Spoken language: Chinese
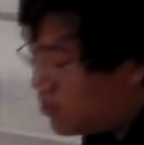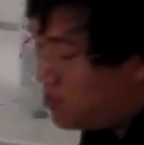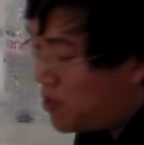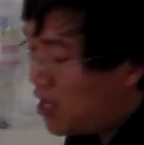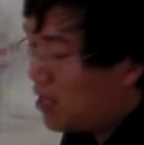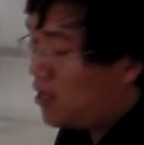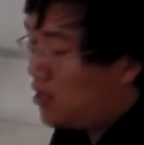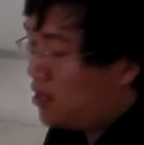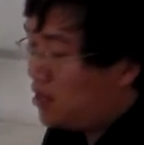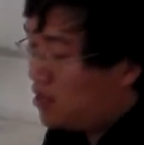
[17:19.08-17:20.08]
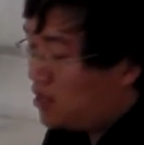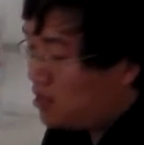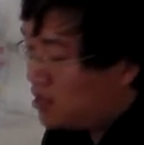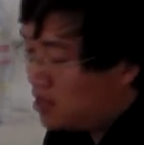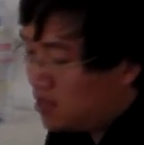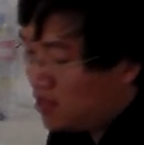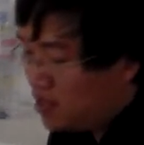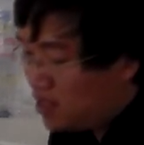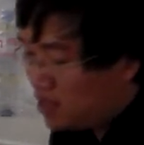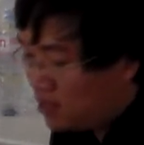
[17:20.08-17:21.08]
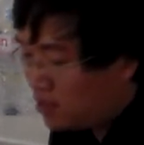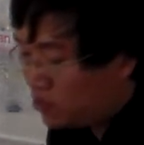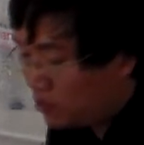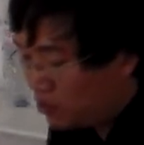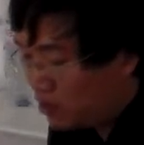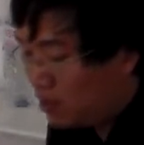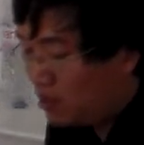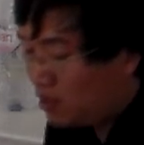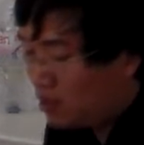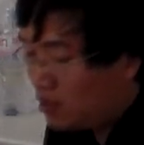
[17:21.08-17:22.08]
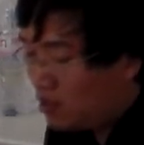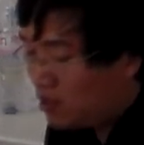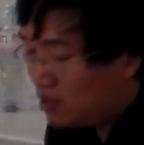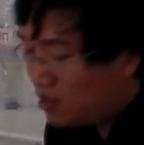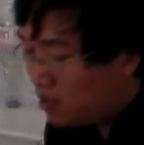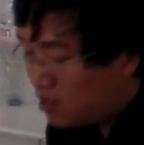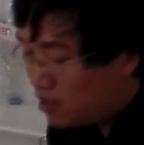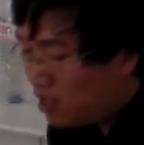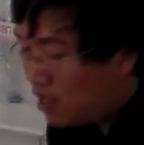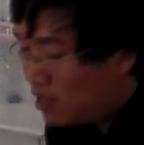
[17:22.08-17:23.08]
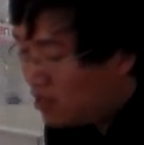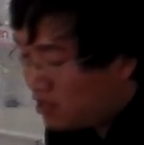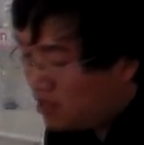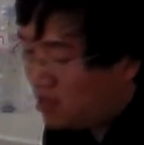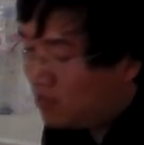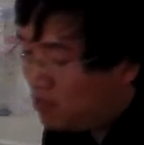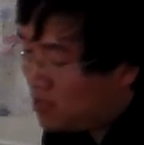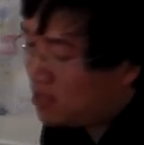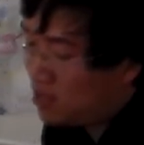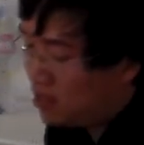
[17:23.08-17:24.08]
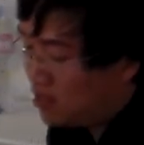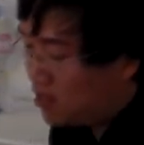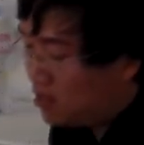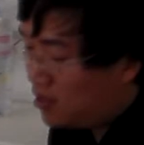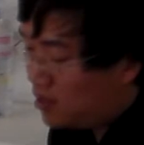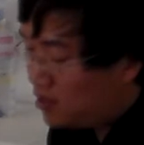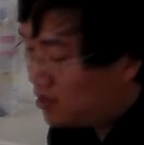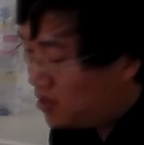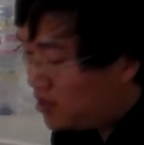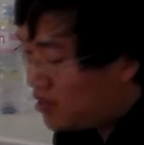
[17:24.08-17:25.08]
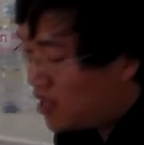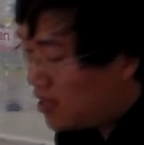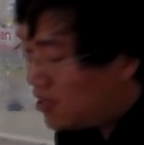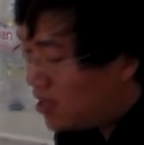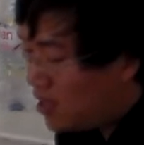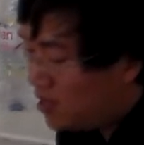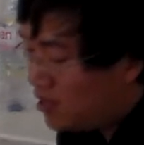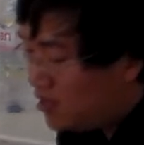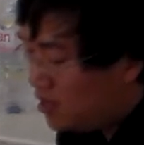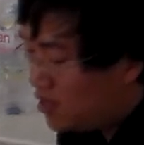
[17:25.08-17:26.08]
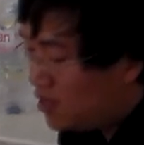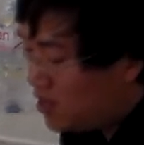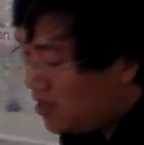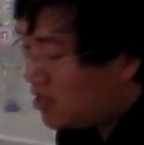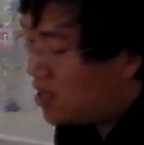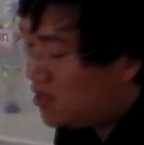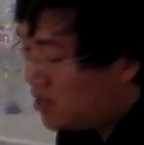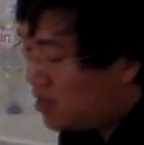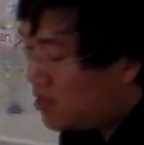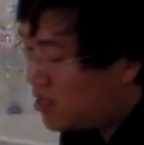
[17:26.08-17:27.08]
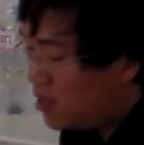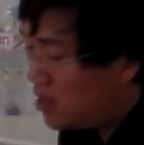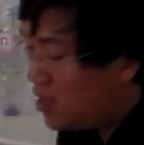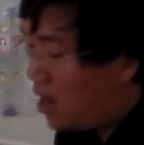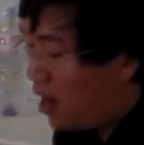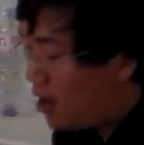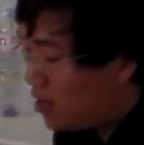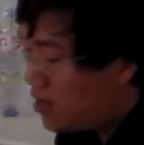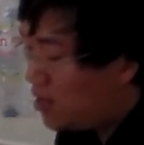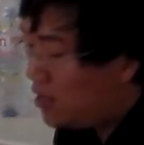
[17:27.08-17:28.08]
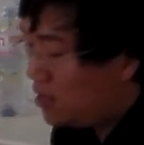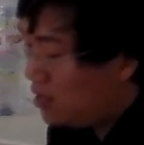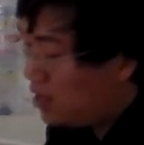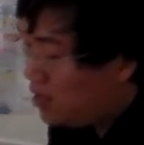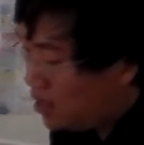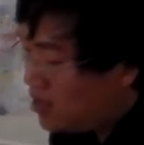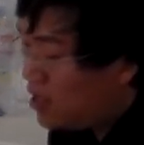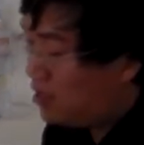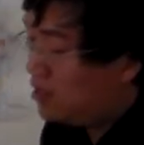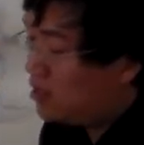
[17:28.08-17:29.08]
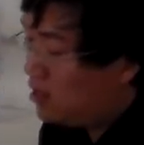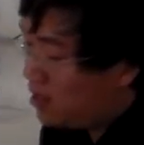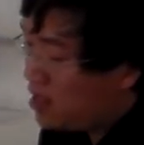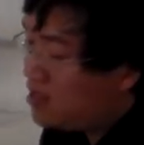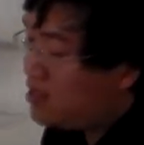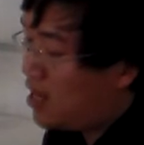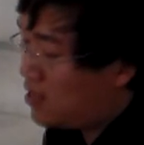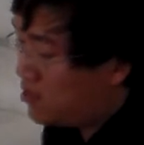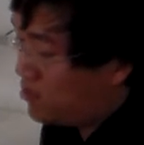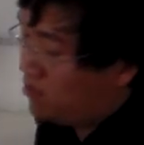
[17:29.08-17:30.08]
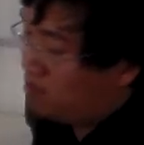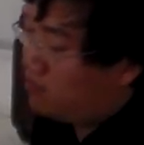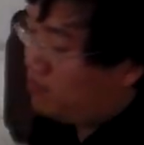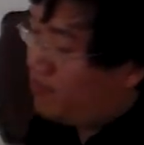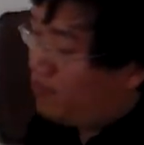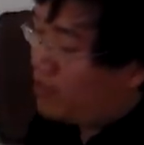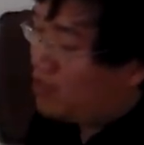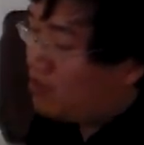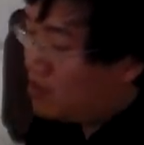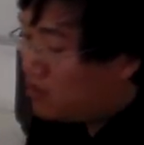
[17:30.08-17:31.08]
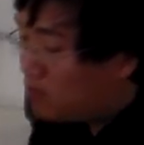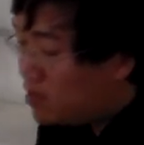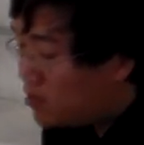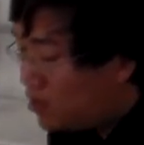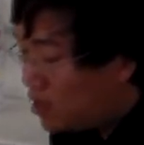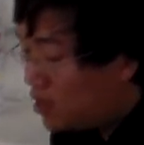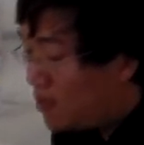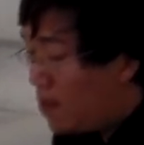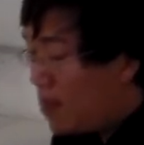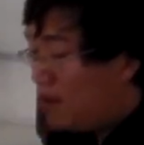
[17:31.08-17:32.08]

物之变，使义理所存。”谦虚必照，则自然诚意心，意诚心正而可以应应天下之物。所以朱熹说了，